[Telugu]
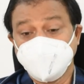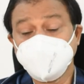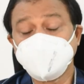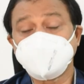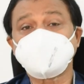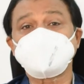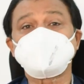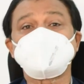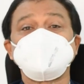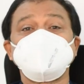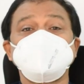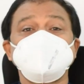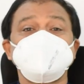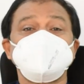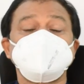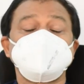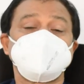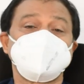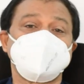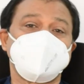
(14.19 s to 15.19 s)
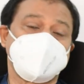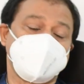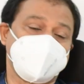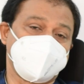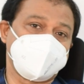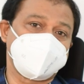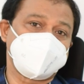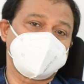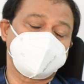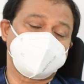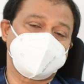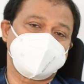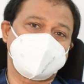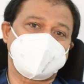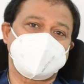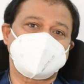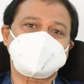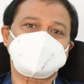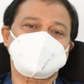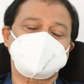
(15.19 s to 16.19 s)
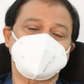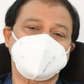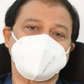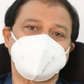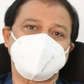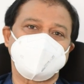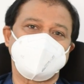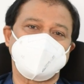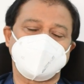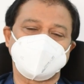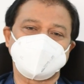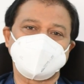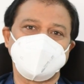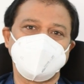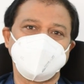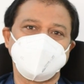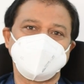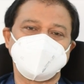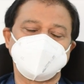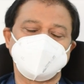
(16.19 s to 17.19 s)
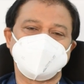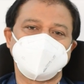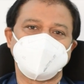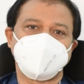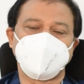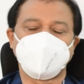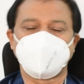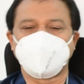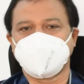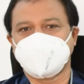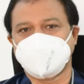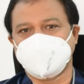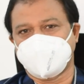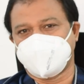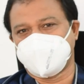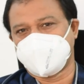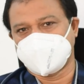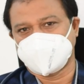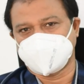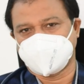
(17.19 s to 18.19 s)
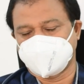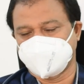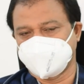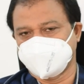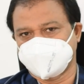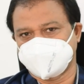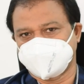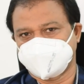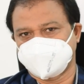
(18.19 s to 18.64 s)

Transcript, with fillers: ఈరోజు మనం మానసిక వ్యాధులు మూఢనమ్మకాలు